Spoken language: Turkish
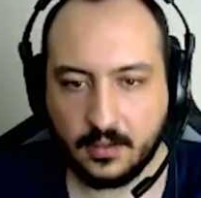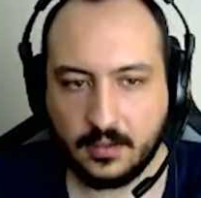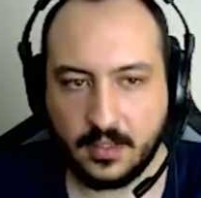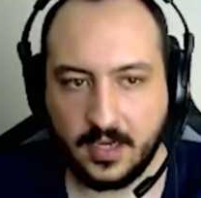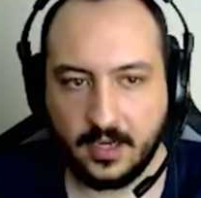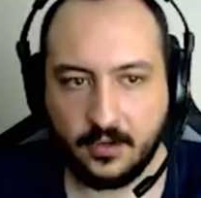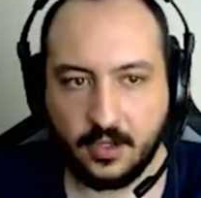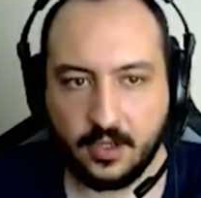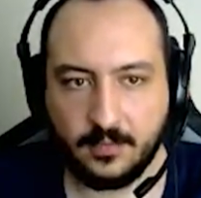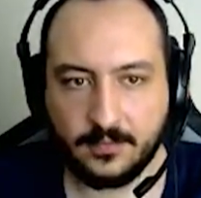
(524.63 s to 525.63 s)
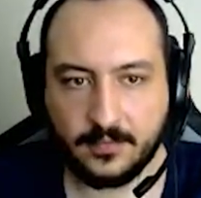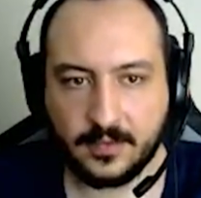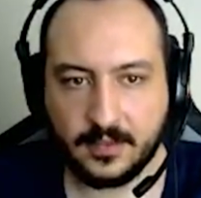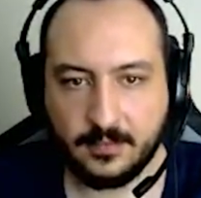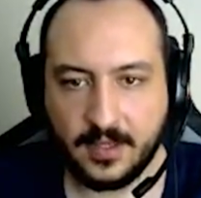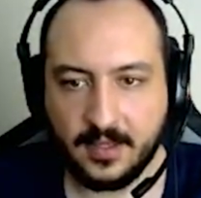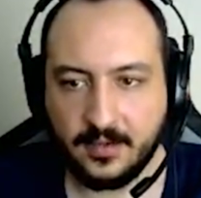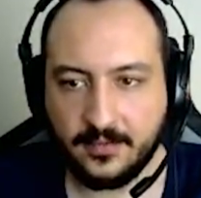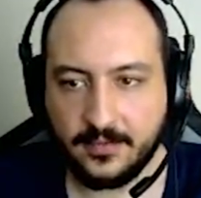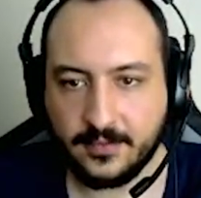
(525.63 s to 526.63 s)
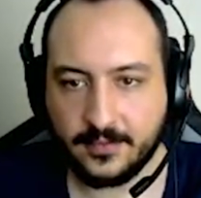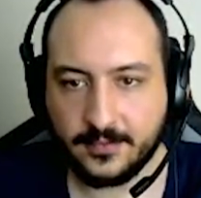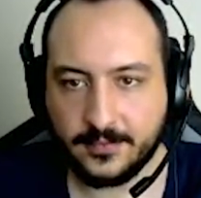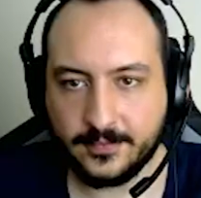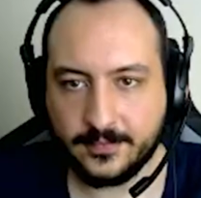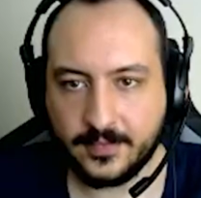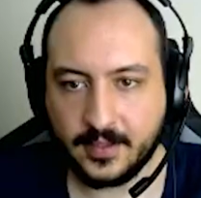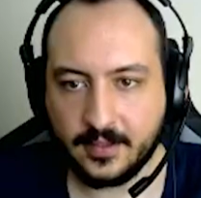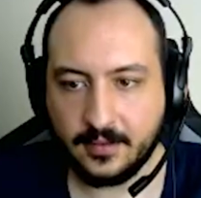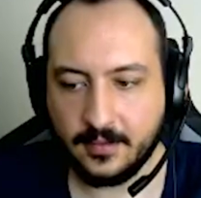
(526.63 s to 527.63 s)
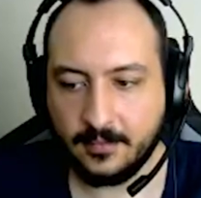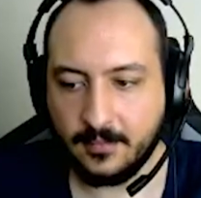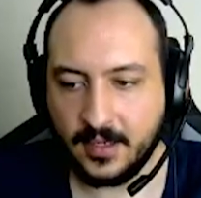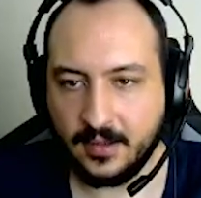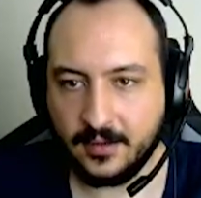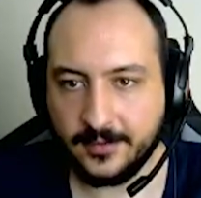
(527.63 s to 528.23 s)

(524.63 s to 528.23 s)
Dayan oğlum. Mal herif. Mal.